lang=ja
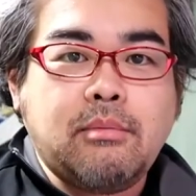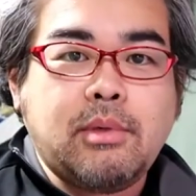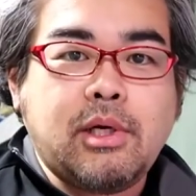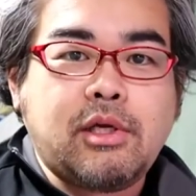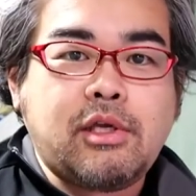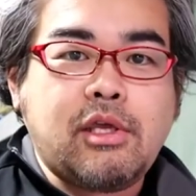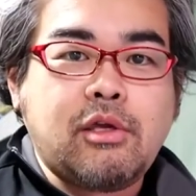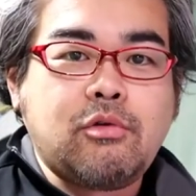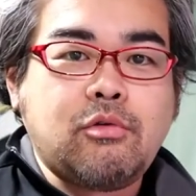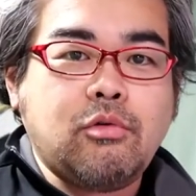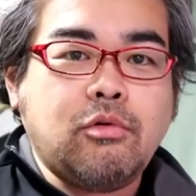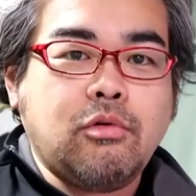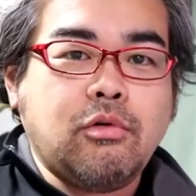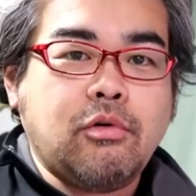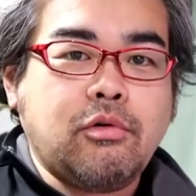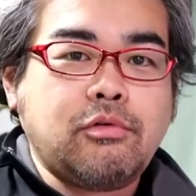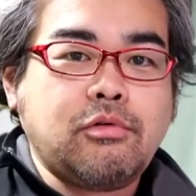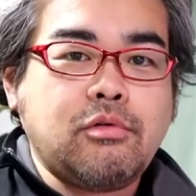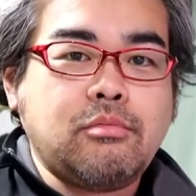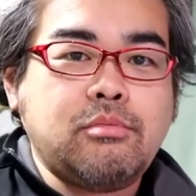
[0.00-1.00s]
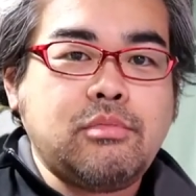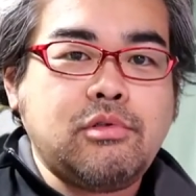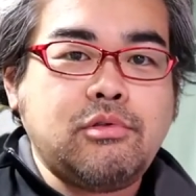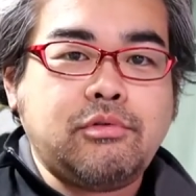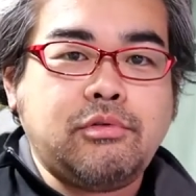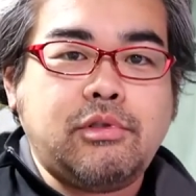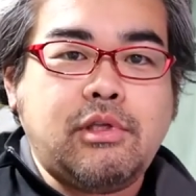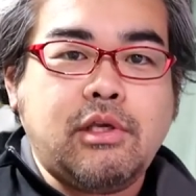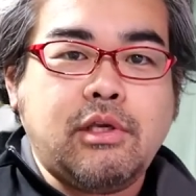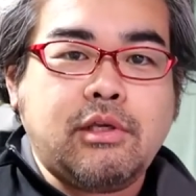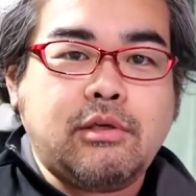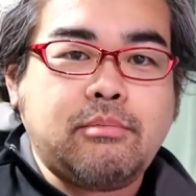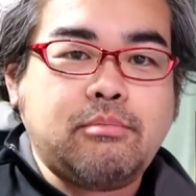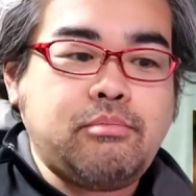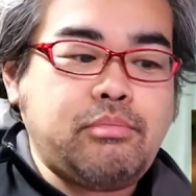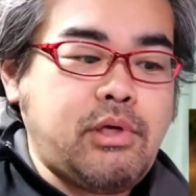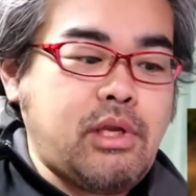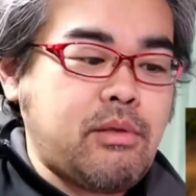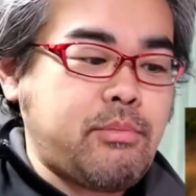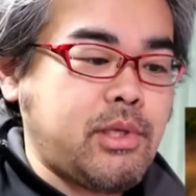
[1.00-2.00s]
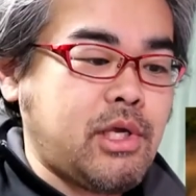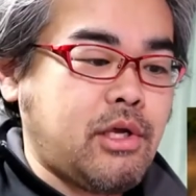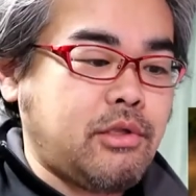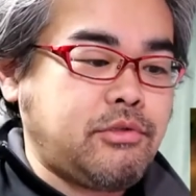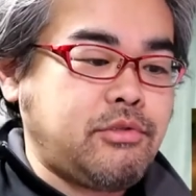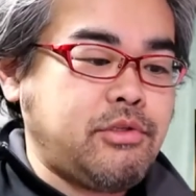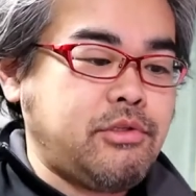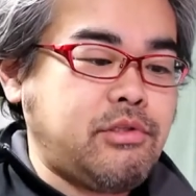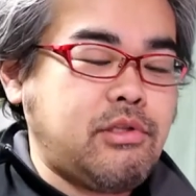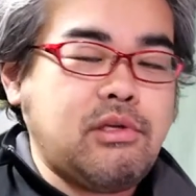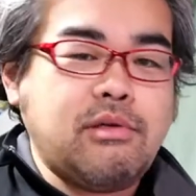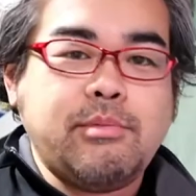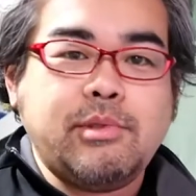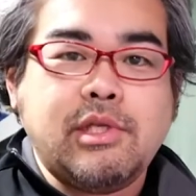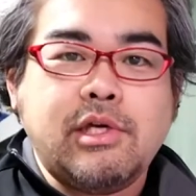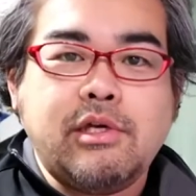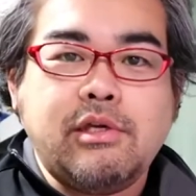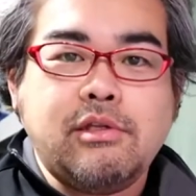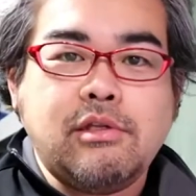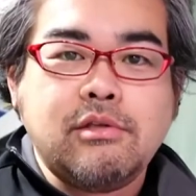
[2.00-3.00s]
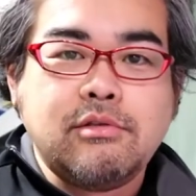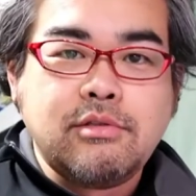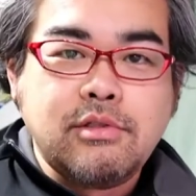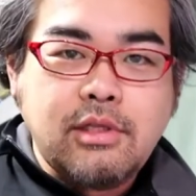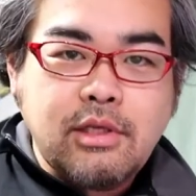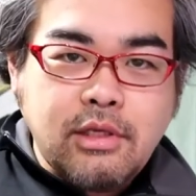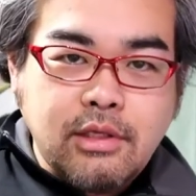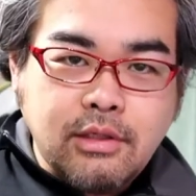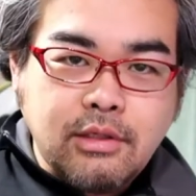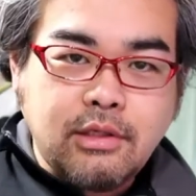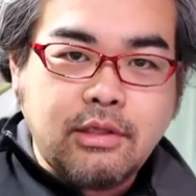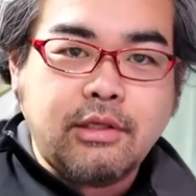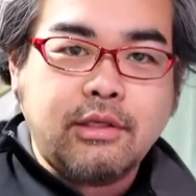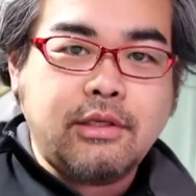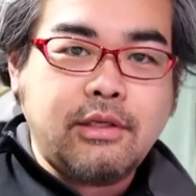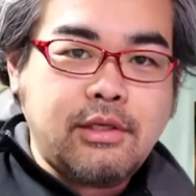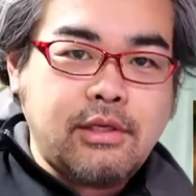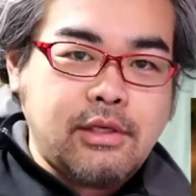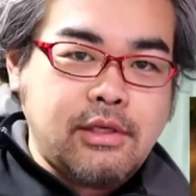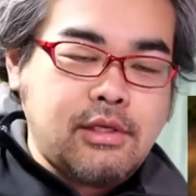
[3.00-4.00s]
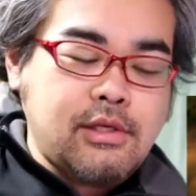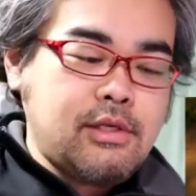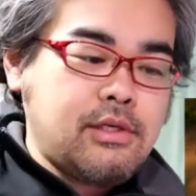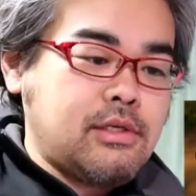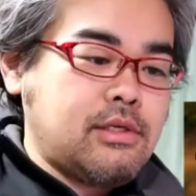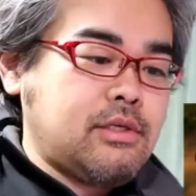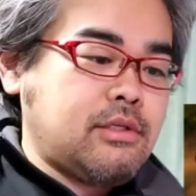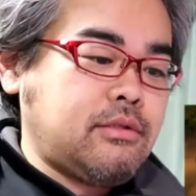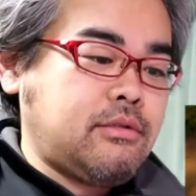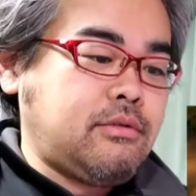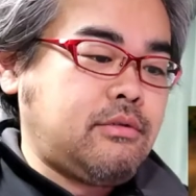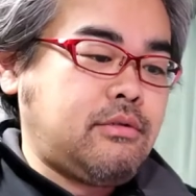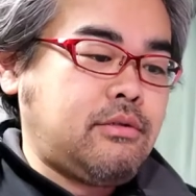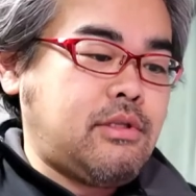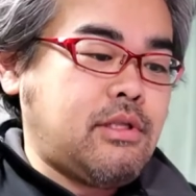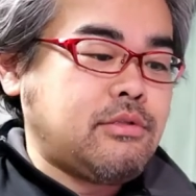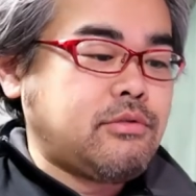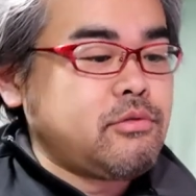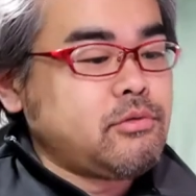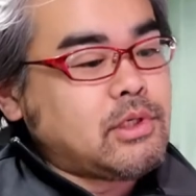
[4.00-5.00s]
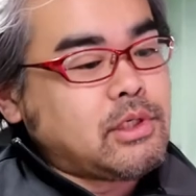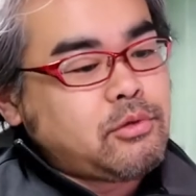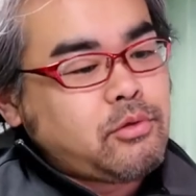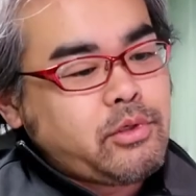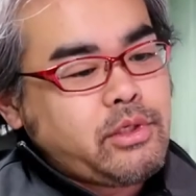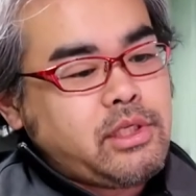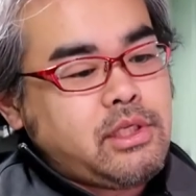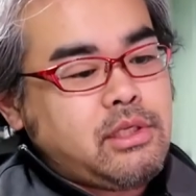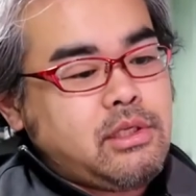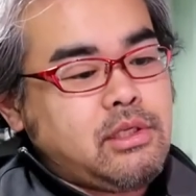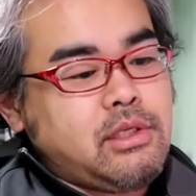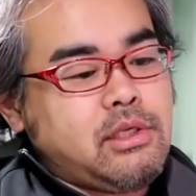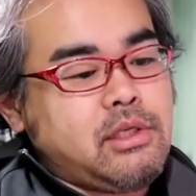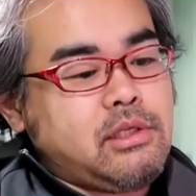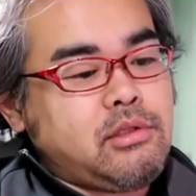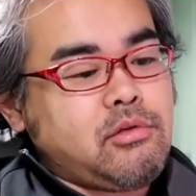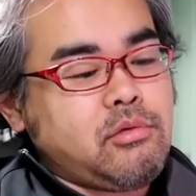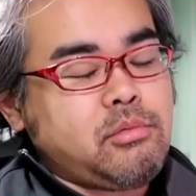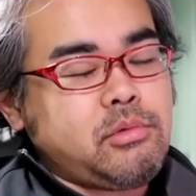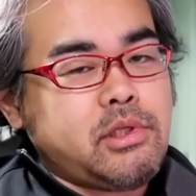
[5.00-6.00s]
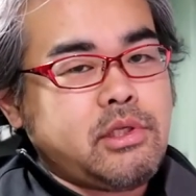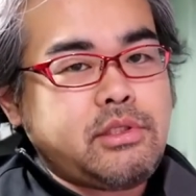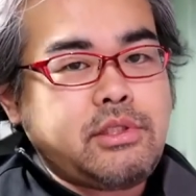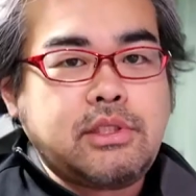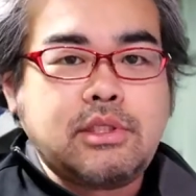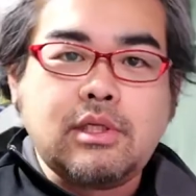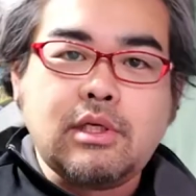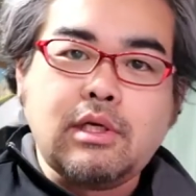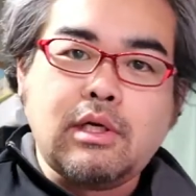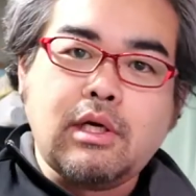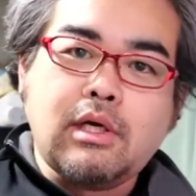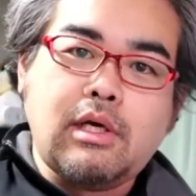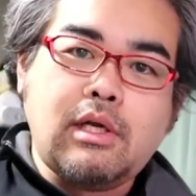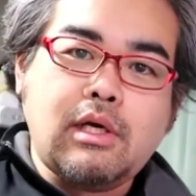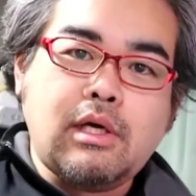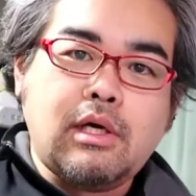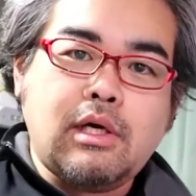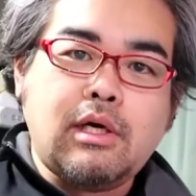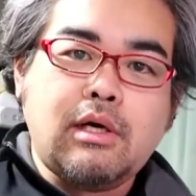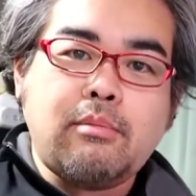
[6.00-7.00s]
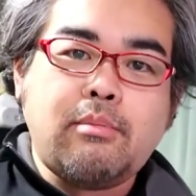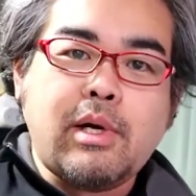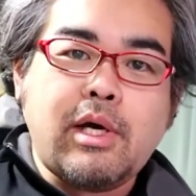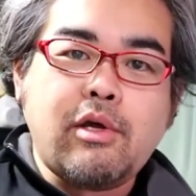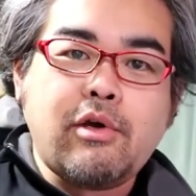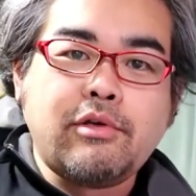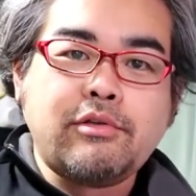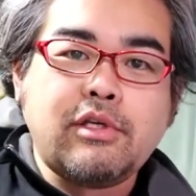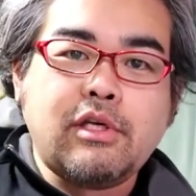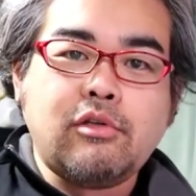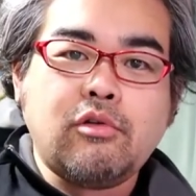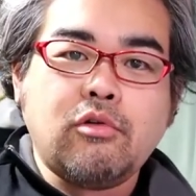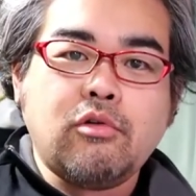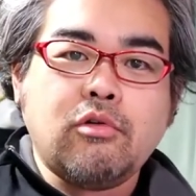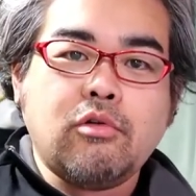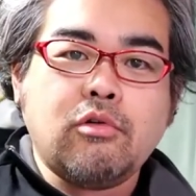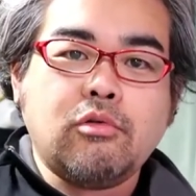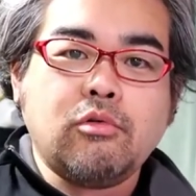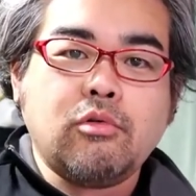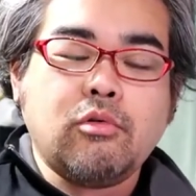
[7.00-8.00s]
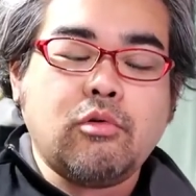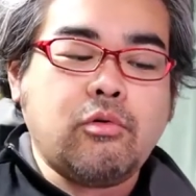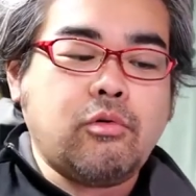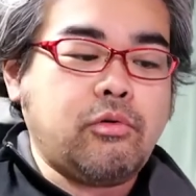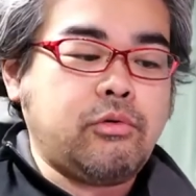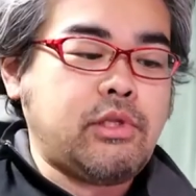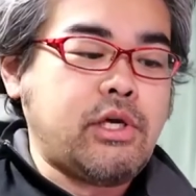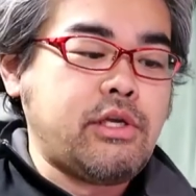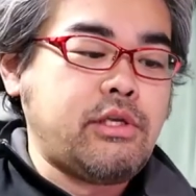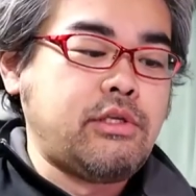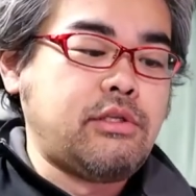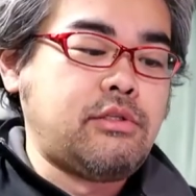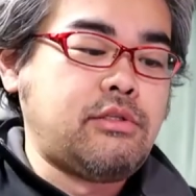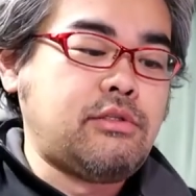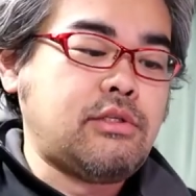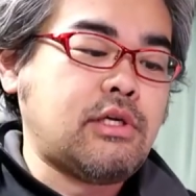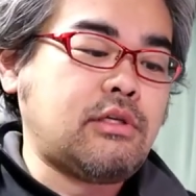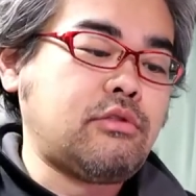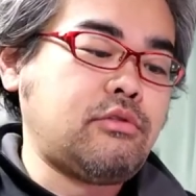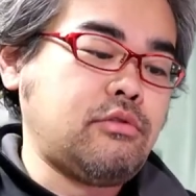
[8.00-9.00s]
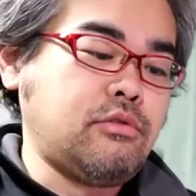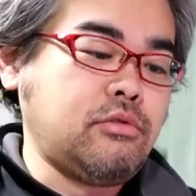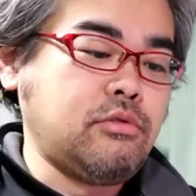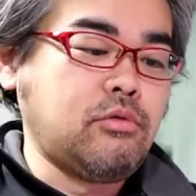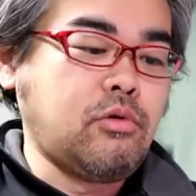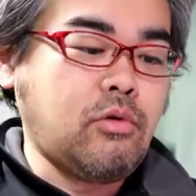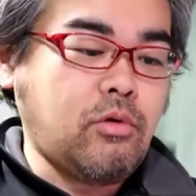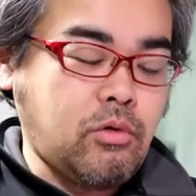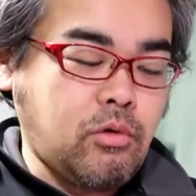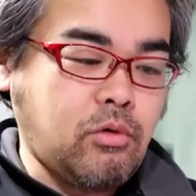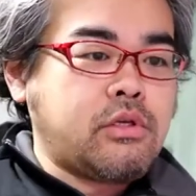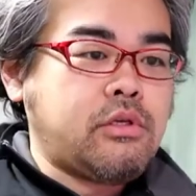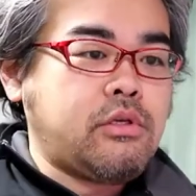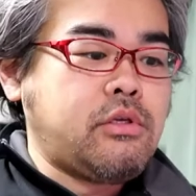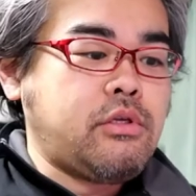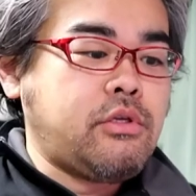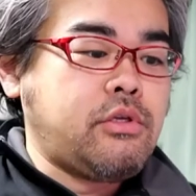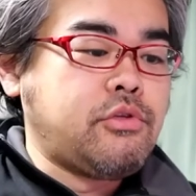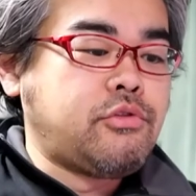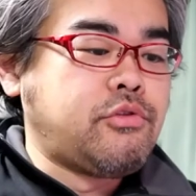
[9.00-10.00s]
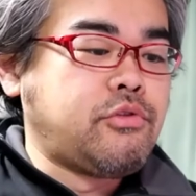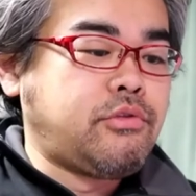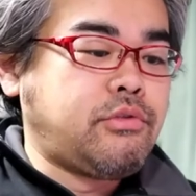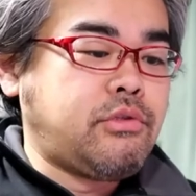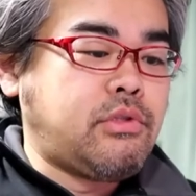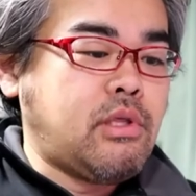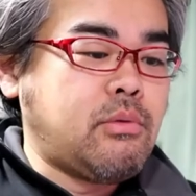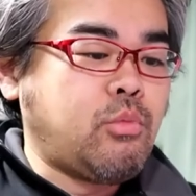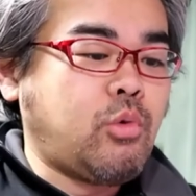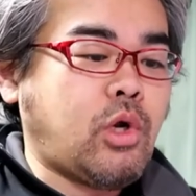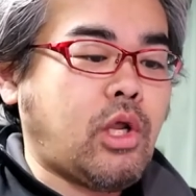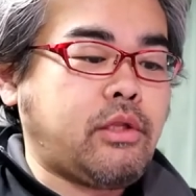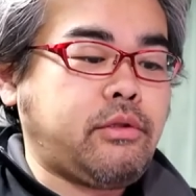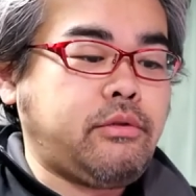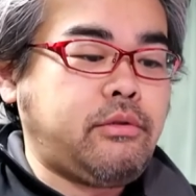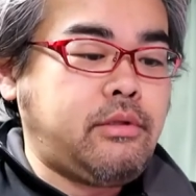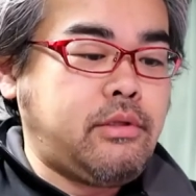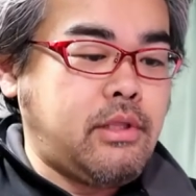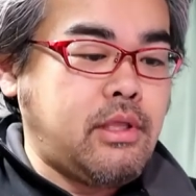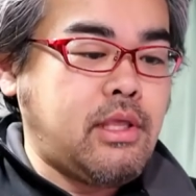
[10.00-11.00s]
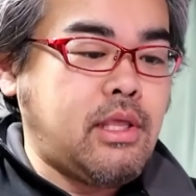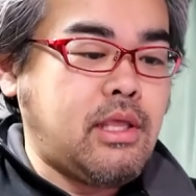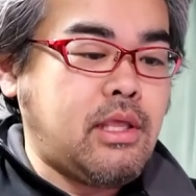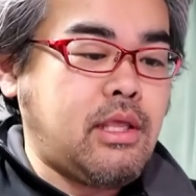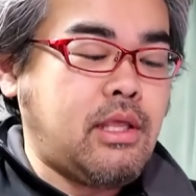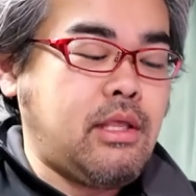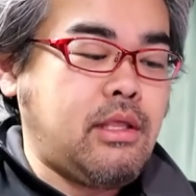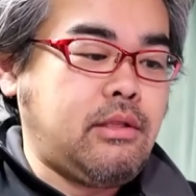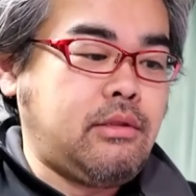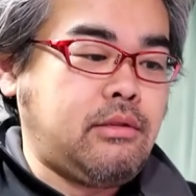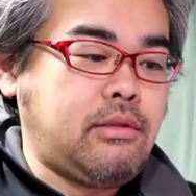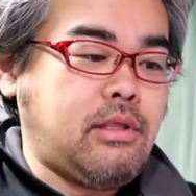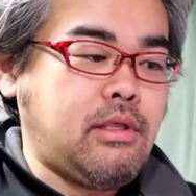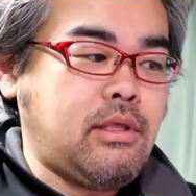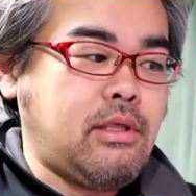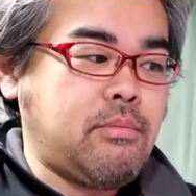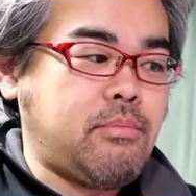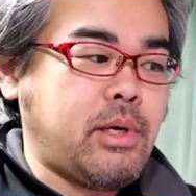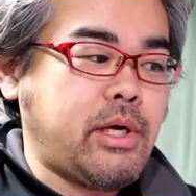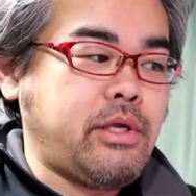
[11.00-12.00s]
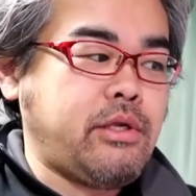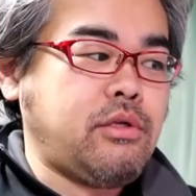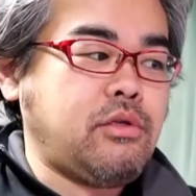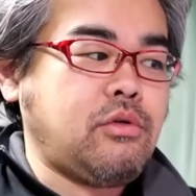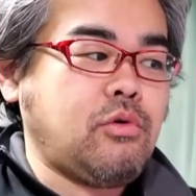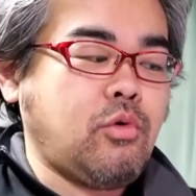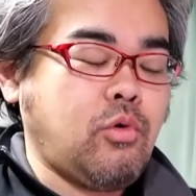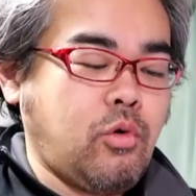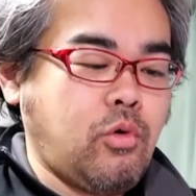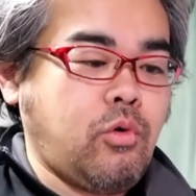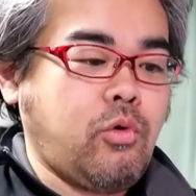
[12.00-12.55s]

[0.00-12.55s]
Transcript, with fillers: まあ、結構そのムーンってプレミアついてるみたいですね。はいでその後に友達から「バイオハザード」の第1作を譲ってもらってでバイオを